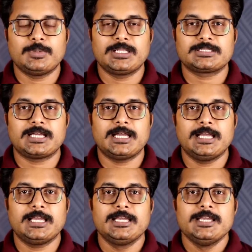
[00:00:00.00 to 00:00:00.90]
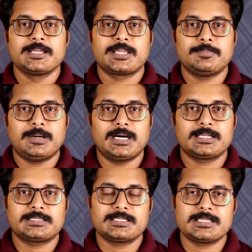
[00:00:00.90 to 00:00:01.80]
हुए लगता है कि
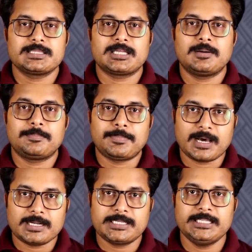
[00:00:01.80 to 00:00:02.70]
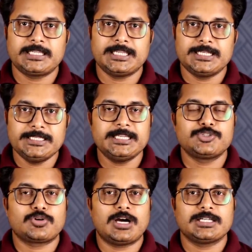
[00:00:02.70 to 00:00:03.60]
भारतीय जनता पार्टी के लिए
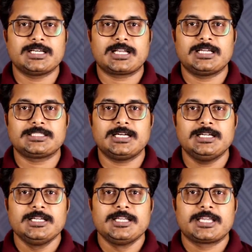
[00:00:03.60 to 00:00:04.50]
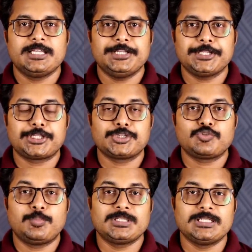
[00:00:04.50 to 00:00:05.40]
जो कहा जा रहा था कि नेतृत्व
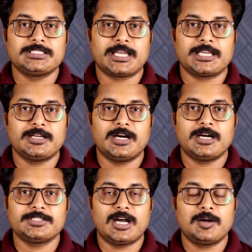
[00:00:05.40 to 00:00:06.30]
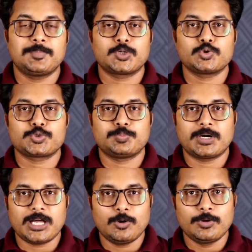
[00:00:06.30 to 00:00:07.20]
तो बदल जाएगा यहाँ पर कुछ
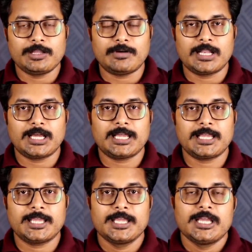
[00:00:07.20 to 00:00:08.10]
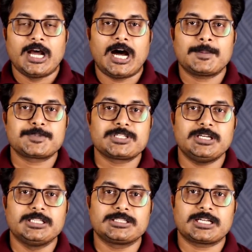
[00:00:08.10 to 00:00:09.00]
बड़ा होने वाला है
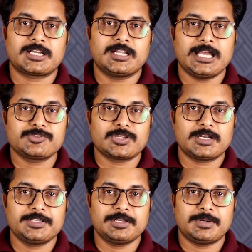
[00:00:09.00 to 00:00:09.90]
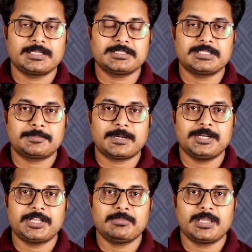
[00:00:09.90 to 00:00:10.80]
आपसी अंतर कलह चल रही है भारतीय जनता
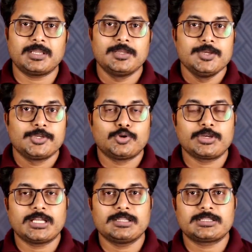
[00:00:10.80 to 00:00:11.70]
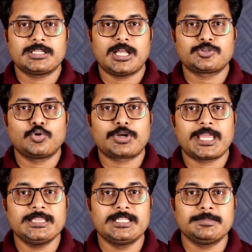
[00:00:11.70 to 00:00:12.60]
पार्टी में योगी आदित्यनाथ को
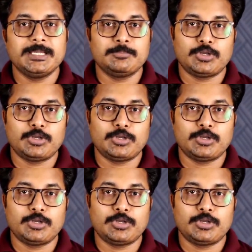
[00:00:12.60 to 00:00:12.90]
केंद्र में